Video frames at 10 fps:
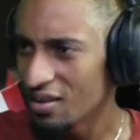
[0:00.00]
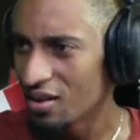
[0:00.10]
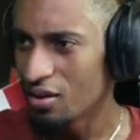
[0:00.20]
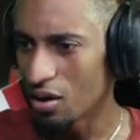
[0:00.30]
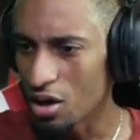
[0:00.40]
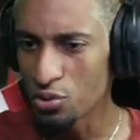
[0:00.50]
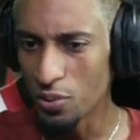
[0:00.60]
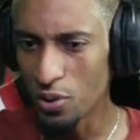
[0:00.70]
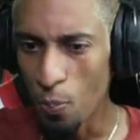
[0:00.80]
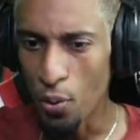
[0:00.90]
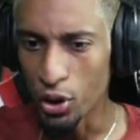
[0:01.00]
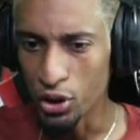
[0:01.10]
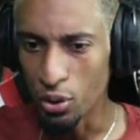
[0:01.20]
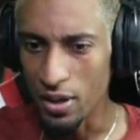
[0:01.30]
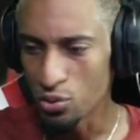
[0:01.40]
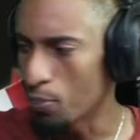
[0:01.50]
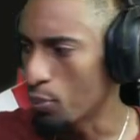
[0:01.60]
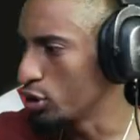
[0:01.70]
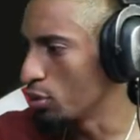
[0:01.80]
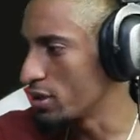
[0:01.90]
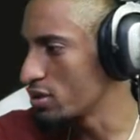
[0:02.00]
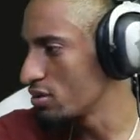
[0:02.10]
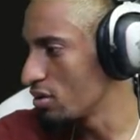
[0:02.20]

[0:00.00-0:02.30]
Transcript: Vamos a subirlo un poquito más, un poquito más.